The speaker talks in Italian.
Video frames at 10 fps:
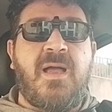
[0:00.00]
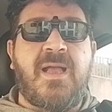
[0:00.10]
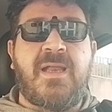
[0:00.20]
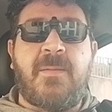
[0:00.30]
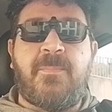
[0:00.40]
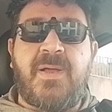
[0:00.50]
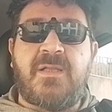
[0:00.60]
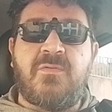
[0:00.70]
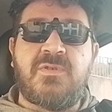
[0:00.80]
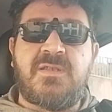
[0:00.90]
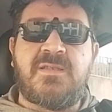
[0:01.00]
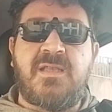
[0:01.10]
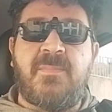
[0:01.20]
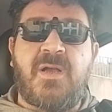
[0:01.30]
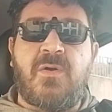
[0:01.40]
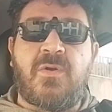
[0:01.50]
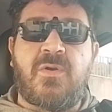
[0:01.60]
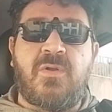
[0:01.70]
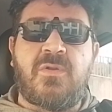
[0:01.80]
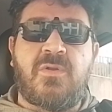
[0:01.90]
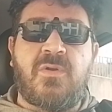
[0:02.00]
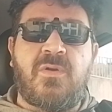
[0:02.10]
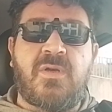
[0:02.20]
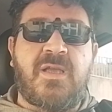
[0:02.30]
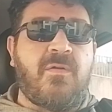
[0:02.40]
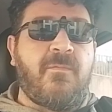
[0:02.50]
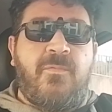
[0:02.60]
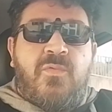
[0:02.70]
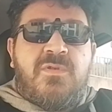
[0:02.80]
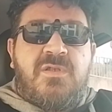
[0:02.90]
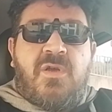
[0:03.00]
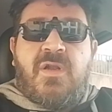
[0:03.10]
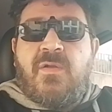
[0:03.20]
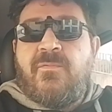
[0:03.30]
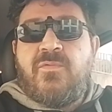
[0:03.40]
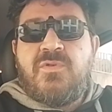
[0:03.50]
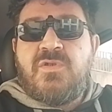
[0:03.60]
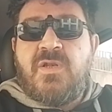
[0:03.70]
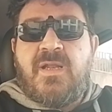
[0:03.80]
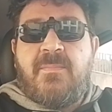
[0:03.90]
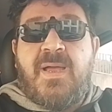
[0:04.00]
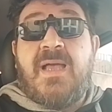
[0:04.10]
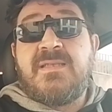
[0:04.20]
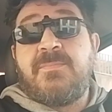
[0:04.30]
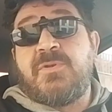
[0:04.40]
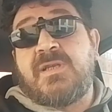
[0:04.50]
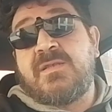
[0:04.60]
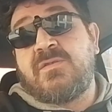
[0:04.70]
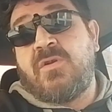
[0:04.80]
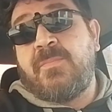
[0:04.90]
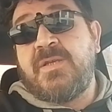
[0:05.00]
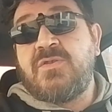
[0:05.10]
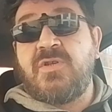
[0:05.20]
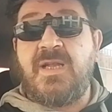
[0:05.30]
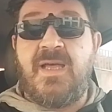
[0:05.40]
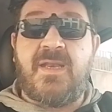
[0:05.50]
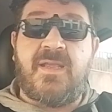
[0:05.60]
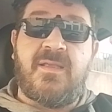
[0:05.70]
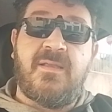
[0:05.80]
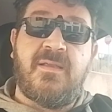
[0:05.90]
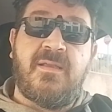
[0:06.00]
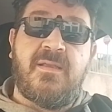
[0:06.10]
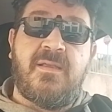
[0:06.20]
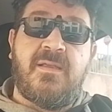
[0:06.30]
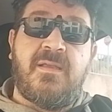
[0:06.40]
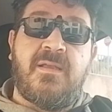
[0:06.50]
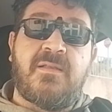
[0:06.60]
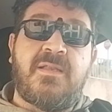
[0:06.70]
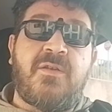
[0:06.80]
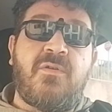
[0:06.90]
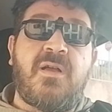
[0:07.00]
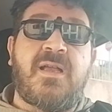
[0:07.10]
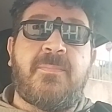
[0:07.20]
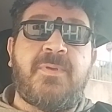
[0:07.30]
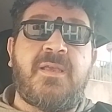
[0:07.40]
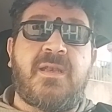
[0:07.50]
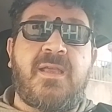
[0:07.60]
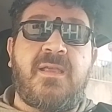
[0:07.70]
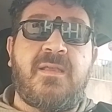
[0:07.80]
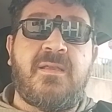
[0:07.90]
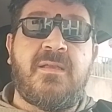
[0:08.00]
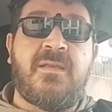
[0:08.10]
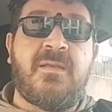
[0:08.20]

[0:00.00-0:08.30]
aggrappati a un sistema corrotto che non funziona, non funzionerà mai, anzi potrà solo peggiorare, da non capire...